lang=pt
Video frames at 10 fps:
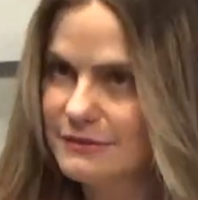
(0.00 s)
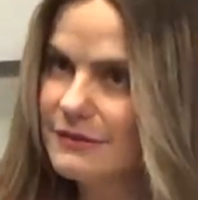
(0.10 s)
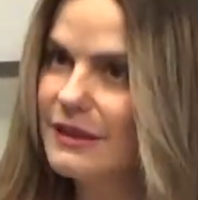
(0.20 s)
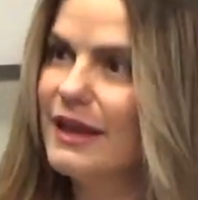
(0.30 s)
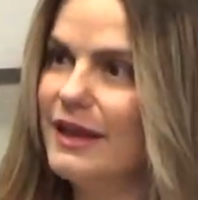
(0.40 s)

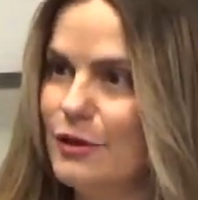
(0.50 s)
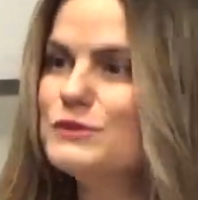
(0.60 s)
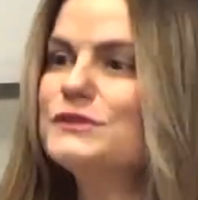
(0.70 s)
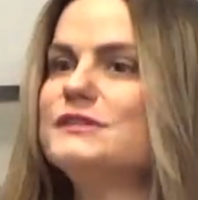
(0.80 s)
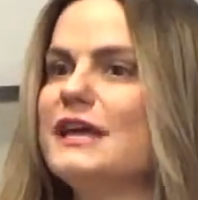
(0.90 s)
Eh, eu
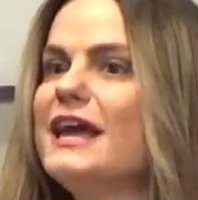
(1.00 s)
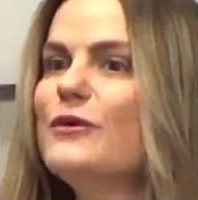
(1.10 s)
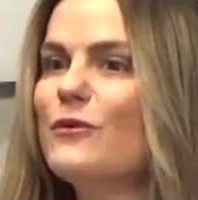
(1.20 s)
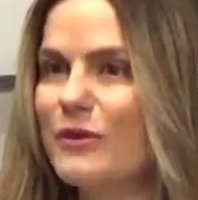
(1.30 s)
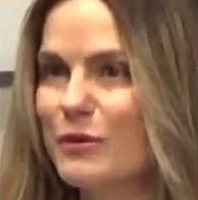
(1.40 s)

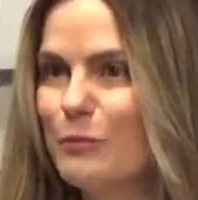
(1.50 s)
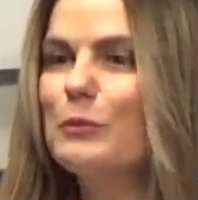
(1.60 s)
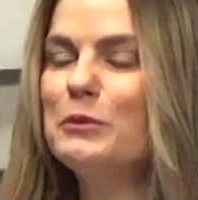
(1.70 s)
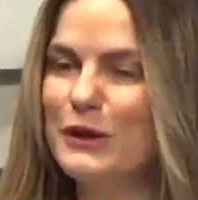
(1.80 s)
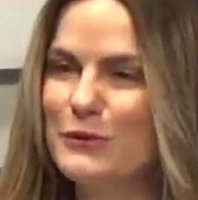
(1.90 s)
sei que o
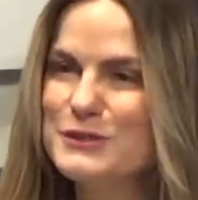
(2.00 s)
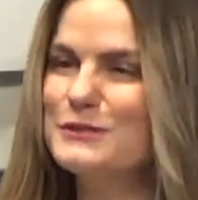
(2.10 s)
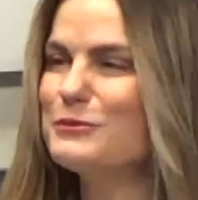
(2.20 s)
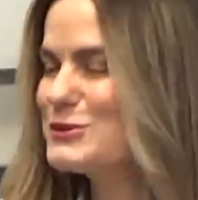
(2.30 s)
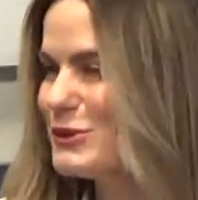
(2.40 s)
público está
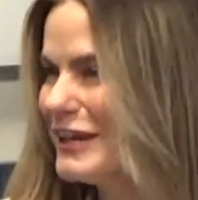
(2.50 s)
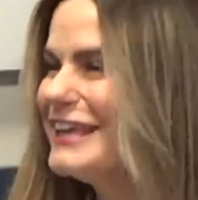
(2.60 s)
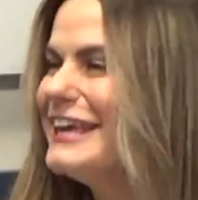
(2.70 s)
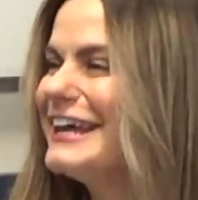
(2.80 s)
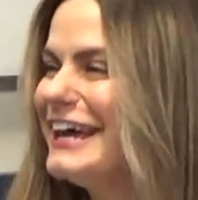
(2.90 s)
gostando porque eu sou
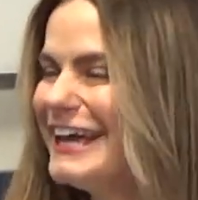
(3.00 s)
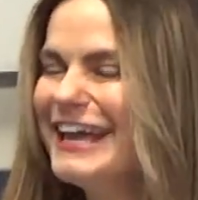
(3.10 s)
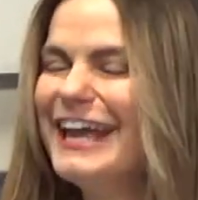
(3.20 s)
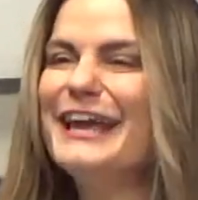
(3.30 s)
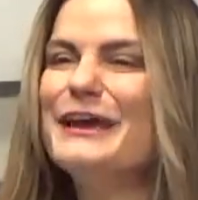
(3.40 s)
daqui, né?
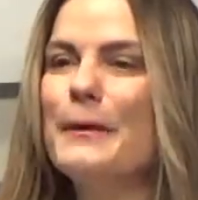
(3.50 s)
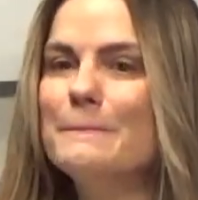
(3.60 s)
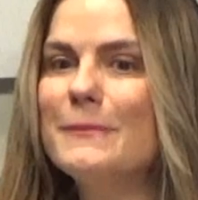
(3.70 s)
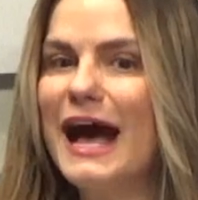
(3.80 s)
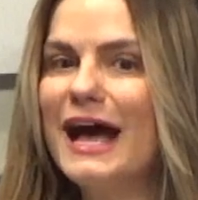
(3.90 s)

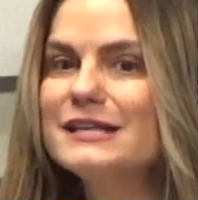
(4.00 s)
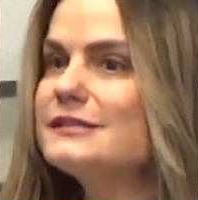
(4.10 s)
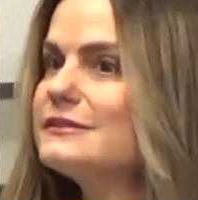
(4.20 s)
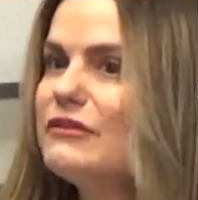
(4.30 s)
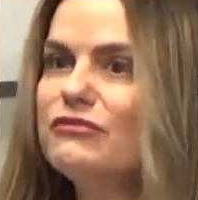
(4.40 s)
Uhum. Mas
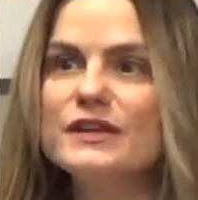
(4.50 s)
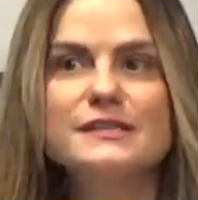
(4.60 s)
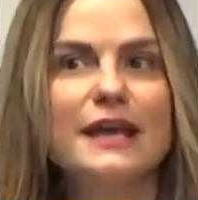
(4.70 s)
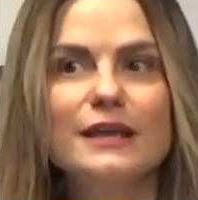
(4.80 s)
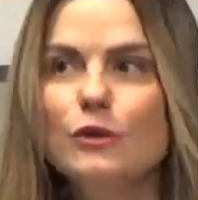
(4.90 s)
tem vezes
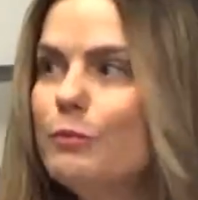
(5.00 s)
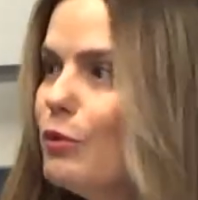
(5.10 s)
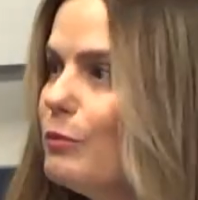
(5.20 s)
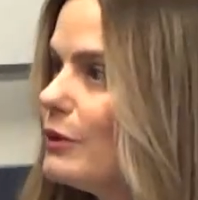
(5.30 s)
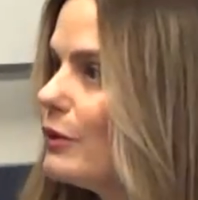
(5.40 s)
que aqui o
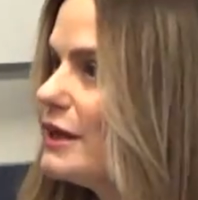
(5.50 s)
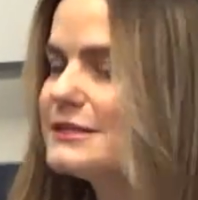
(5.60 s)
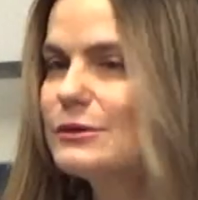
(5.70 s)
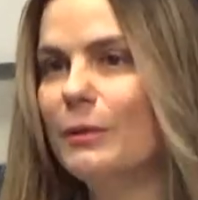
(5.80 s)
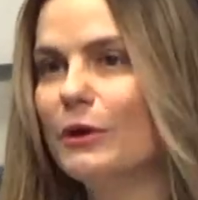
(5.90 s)
público aqui em
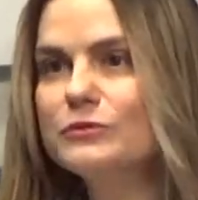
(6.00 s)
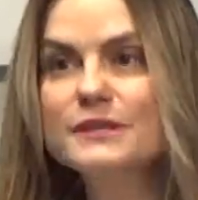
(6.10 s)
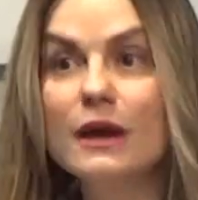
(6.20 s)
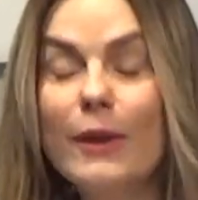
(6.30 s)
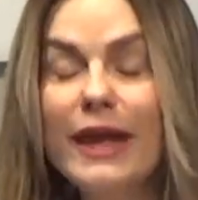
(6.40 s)
São Paulo não
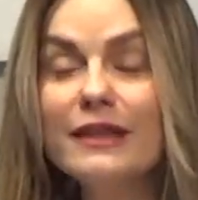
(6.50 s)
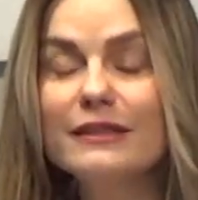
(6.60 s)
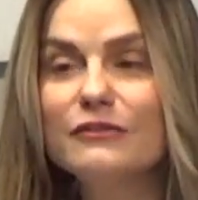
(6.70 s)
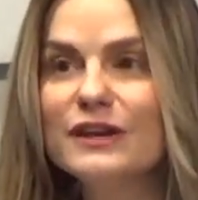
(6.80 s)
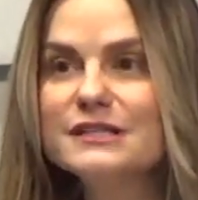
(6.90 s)
se
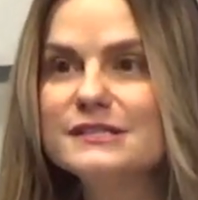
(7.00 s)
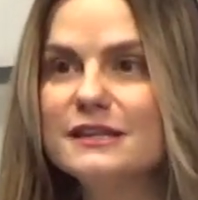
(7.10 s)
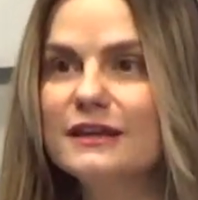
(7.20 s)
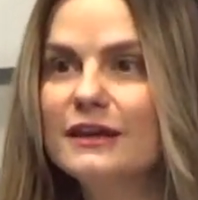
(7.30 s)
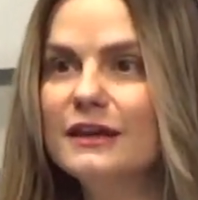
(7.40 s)
aguenta. Fala
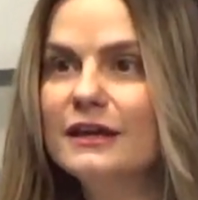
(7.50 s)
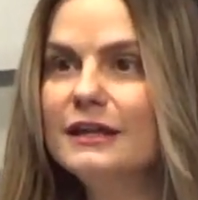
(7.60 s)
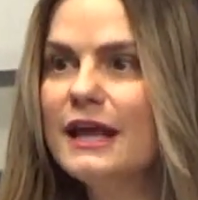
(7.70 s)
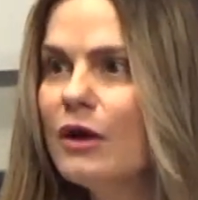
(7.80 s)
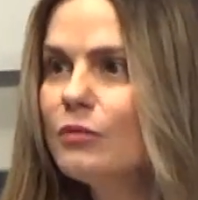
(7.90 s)
assim,
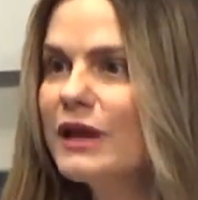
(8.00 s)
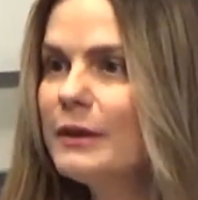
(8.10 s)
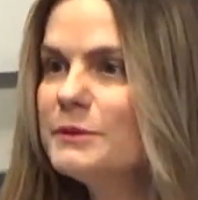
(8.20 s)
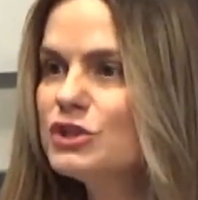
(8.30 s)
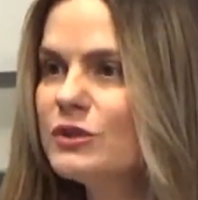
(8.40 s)
não, tá
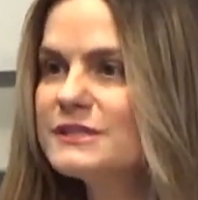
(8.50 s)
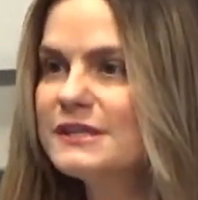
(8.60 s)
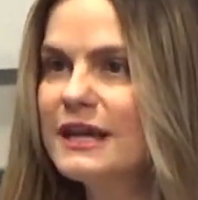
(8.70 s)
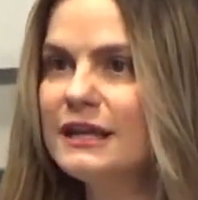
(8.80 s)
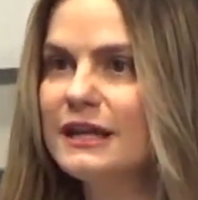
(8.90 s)
repetindo a
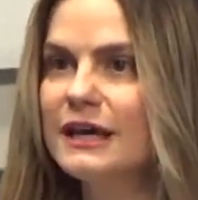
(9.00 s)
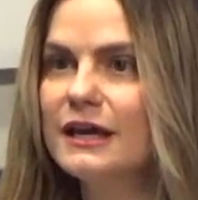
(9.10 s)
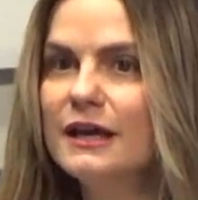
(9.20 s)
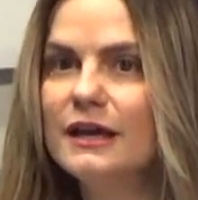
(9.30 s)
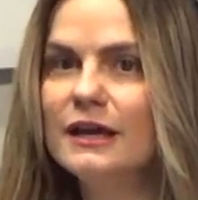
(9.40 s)
cena.
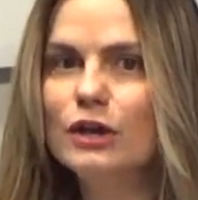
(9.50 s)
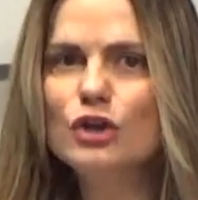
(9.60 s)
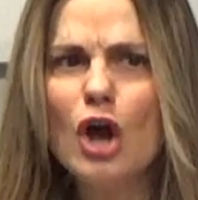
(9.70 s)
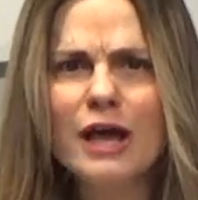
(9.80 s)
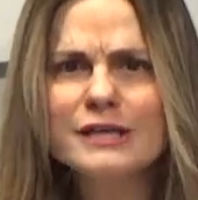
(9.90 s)

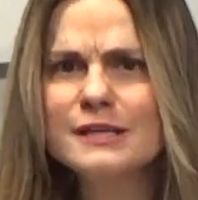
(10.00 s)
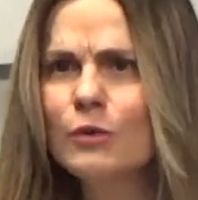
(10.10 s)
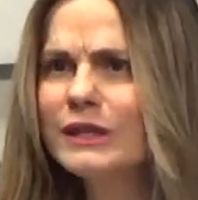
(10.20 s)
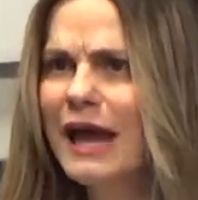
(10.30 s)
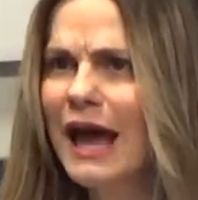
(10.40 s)
Nossa,
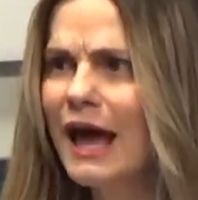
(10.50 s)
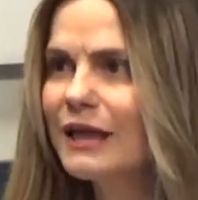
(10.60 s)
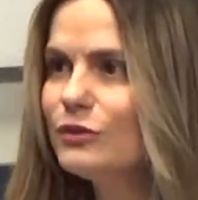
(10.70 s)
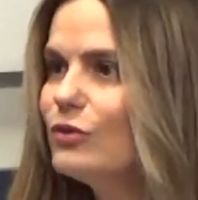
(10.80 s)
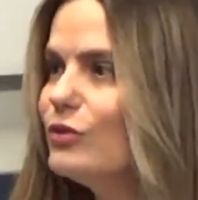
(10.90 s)

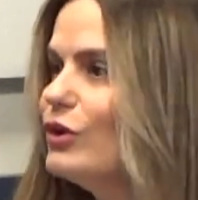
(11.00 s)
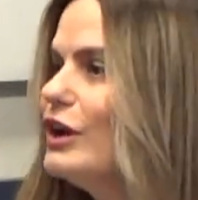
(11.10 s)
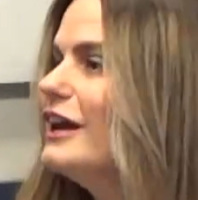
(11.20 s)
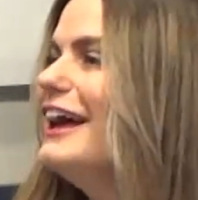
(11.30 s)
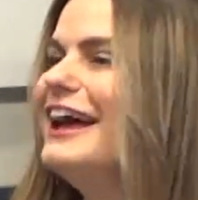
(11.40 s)
coitado!
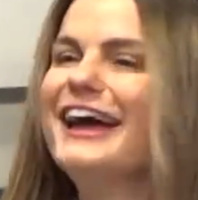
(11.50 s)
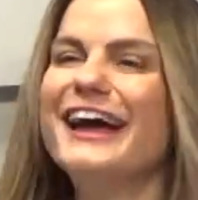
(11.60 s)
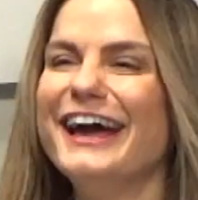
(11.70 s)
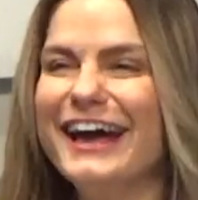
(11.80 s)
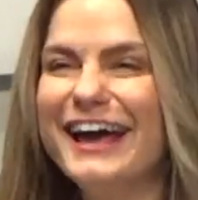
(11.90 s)

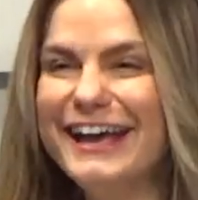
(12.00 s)
É...